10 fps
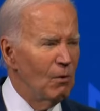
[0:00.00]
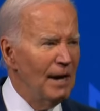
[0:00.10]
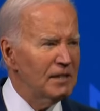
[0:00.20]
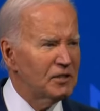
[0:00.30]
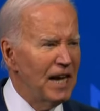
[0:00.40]

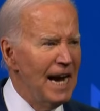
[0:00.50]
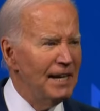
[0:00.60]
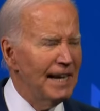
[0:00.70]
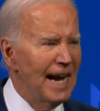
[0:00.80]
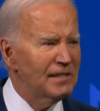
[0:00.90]

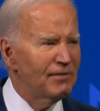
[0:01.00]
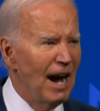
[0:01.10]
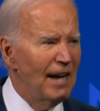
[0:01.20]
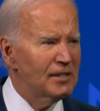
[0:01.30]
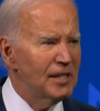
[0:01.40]
انسحابه من
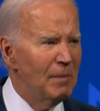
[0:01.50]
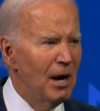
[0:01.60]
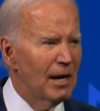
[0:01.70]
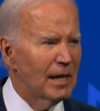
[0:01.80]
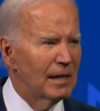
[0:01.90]
سباق
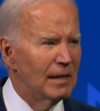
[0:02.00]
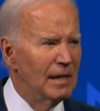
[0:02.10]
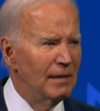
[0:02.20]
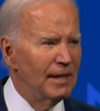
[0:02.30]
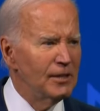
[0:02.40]
الترشح
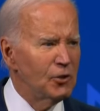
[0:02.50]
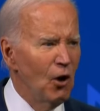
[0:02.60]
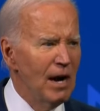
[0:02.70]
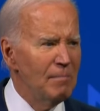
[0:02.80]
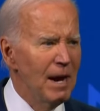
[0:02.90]
لانتخابات
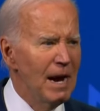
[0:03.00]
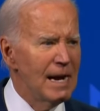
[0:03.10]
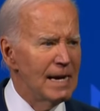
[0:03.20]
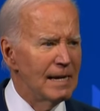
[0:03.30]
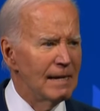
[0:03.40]
الرئاسة في
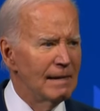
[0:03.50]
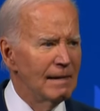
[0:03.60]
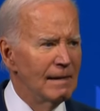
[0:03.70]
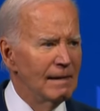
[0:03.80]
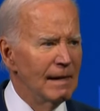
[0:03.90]

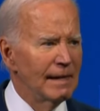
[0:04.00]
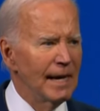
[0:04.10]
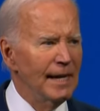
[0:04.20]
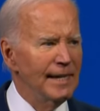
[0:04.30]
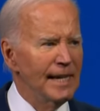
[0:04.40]

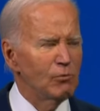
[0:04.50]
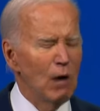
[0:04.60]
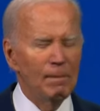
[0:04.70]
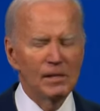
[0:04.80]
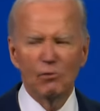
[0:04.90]
2024 أمام
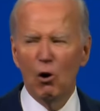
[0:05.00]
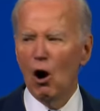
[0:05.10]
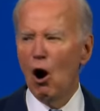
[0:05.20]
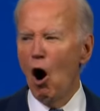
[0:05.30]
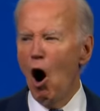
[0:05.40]

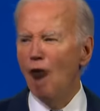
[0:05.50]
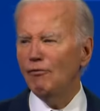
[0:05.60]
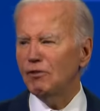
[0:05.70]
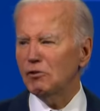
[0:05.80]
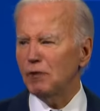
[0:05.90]
منافسه
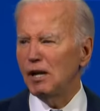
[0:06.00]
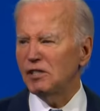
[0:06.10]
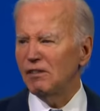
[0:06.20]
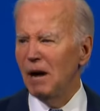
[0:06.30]
الجمهوري دونالد